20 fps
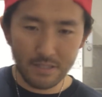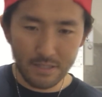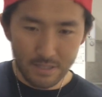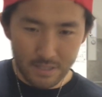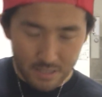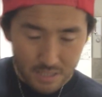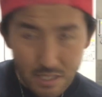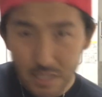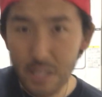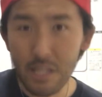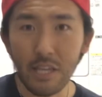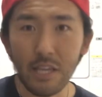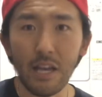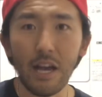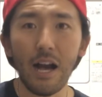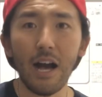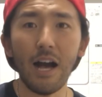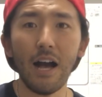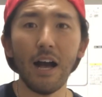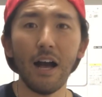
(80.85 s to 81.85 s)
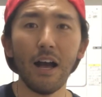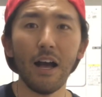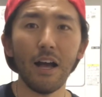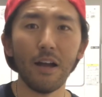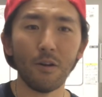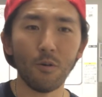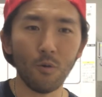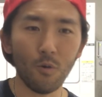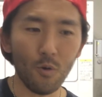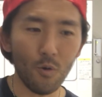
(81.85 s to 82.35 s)
常に
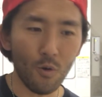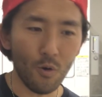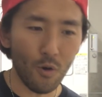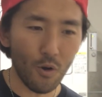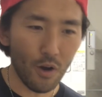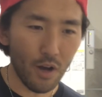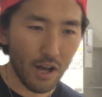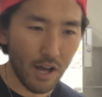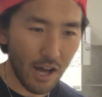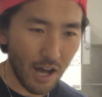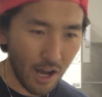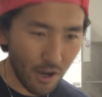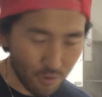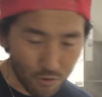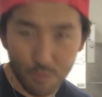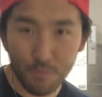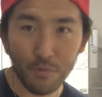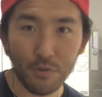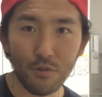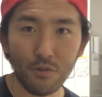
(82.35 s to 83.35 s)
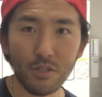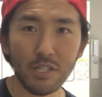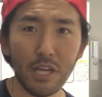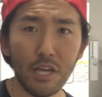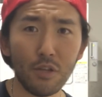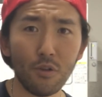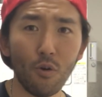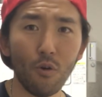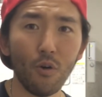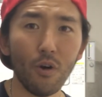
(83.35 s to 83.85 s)
こうアウトプットし
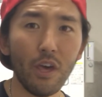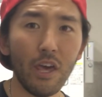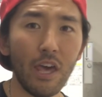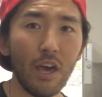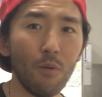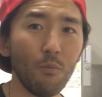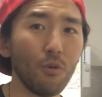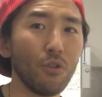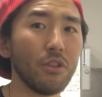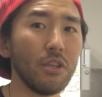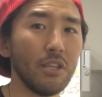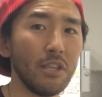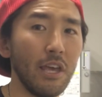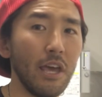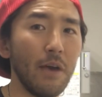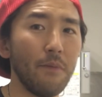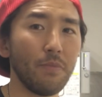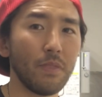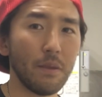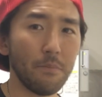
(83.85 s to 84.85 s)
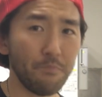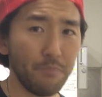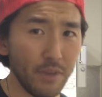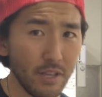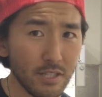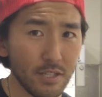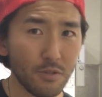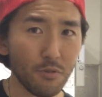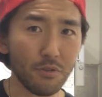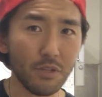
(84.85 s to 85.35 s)
たいと思ってて、
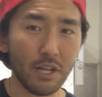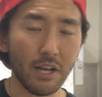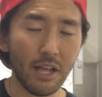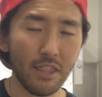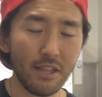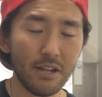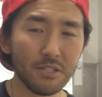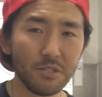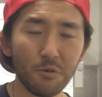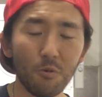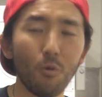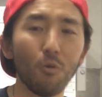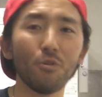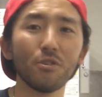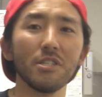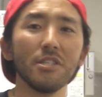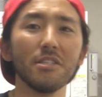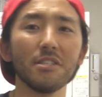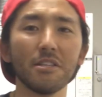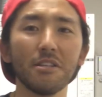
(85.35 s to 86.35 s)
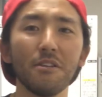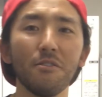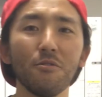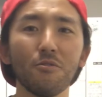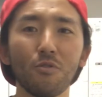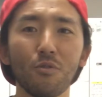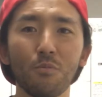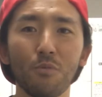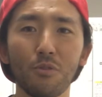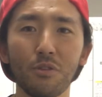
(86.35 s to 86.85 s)
ベストって必ず更新され
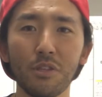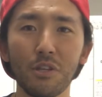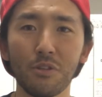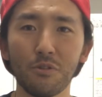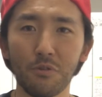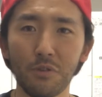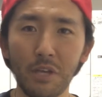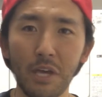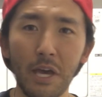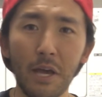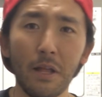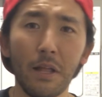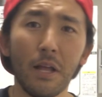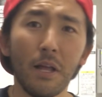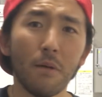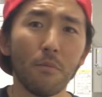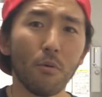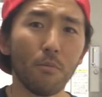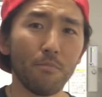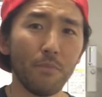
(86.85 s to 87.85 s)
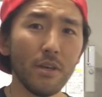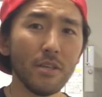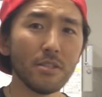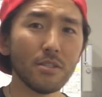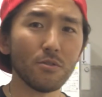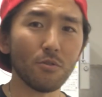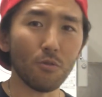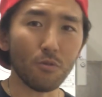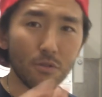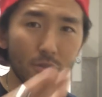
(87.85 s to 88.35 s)
ると思っているので、もう
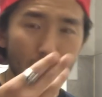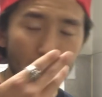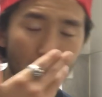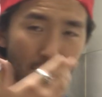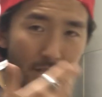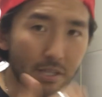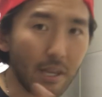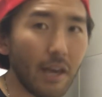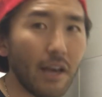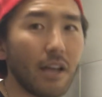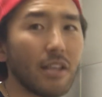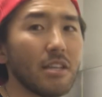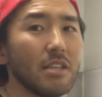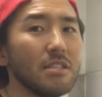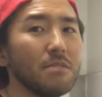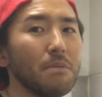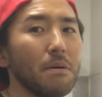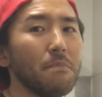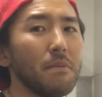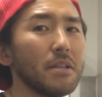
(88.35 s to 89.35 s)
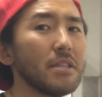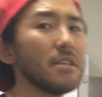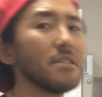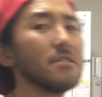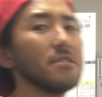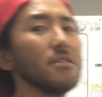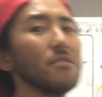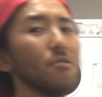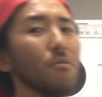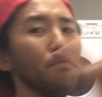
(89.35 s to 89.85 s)
ベストを使い果たせばまた
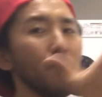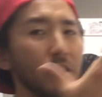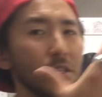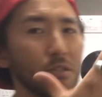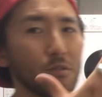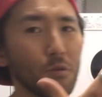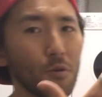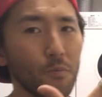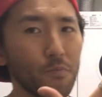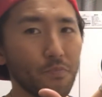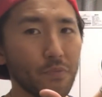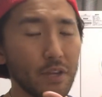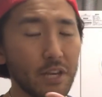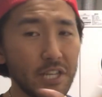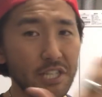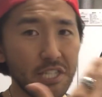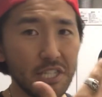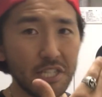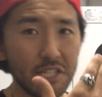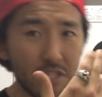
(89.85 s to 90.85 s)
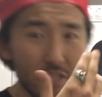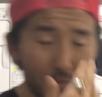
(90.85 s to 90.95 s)
次のベスト、仕入